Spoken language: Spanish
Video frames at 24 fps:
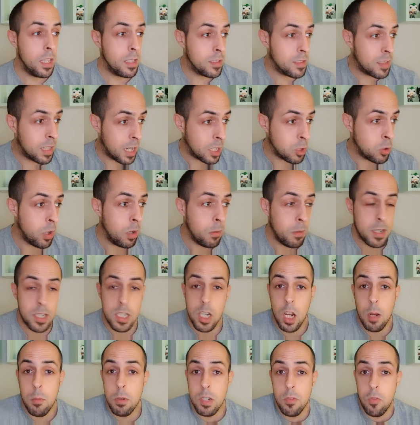Trató al
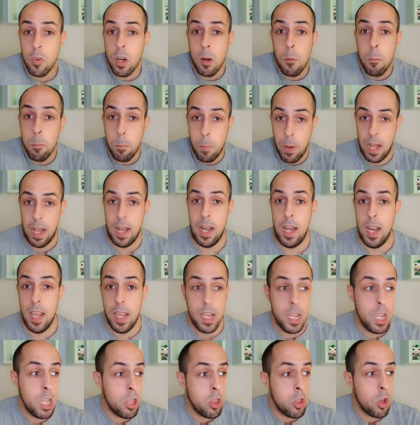Barça como si fuera un
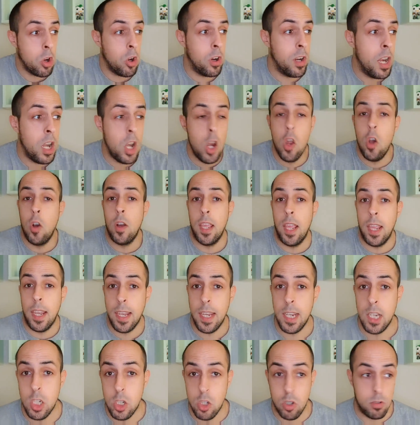pelele. Hizo con él lo que
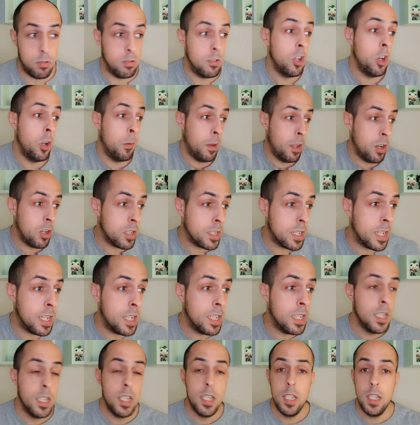quiso. Lo malo es
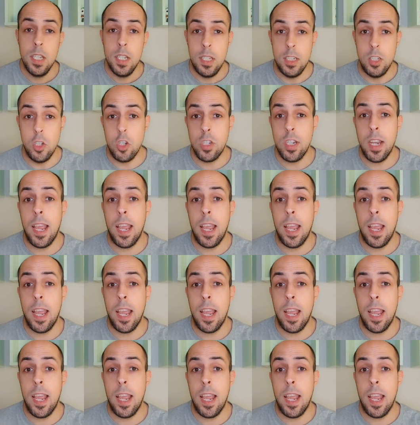que no se